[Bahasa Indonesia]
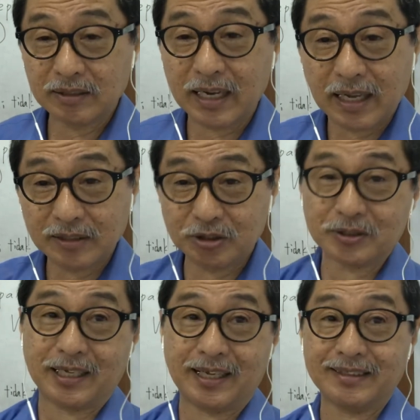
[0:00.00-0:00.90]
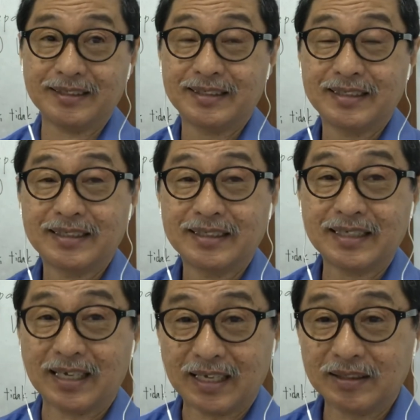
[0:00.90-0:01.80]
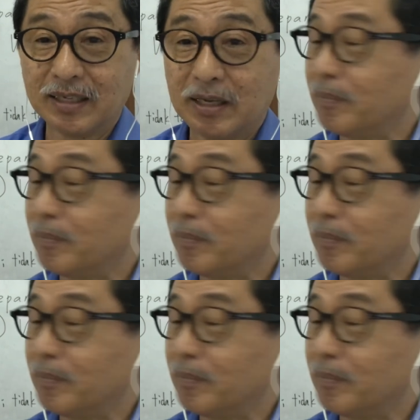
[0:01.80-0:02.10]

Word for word: negara hancur kan? Ya kan?